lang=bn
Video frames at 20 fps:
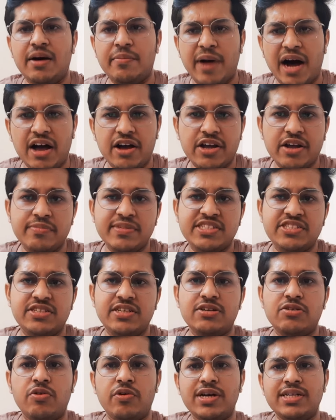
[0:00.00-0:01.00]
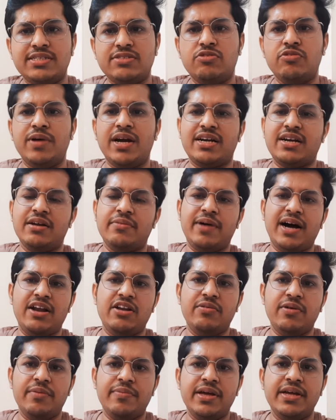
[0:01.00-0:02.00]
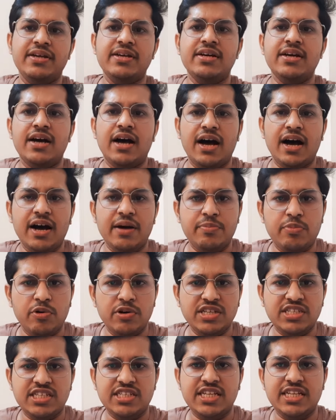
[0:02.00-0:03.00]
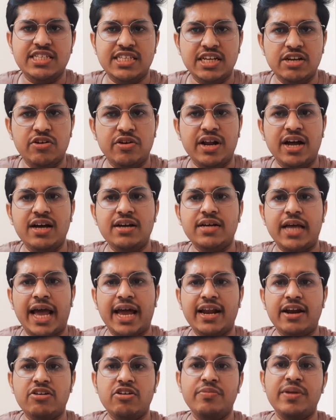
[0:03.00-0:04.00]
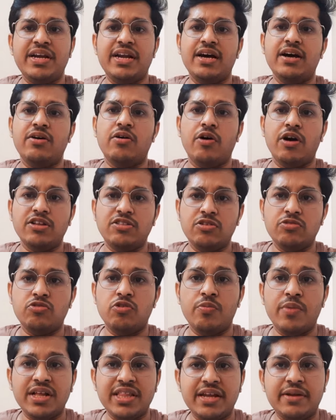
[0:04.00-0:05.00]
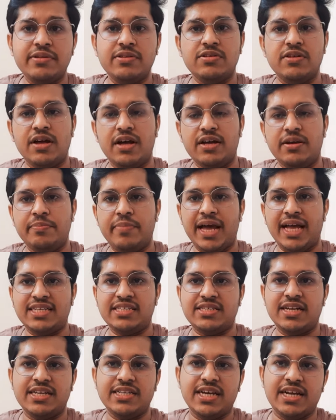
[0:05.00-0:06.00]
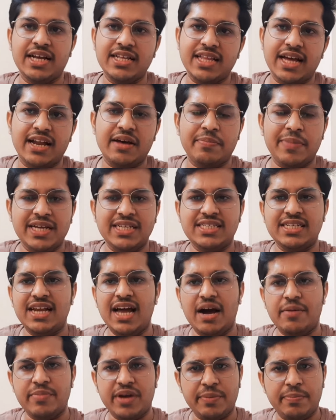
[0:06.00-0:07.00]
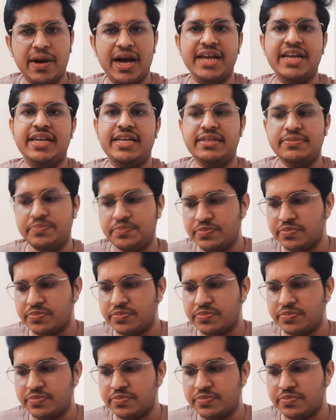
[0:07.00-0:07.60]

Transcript: বায়োকেমিস্ট্রির কোয়েস্ট খুব একটা ভালোভাবে পরিচিতি ছিল না অ্যানাটমিটা হয়তো তোমাদের ব্যাচটা যারা তারা পেয়েছিল আমরা পাইনি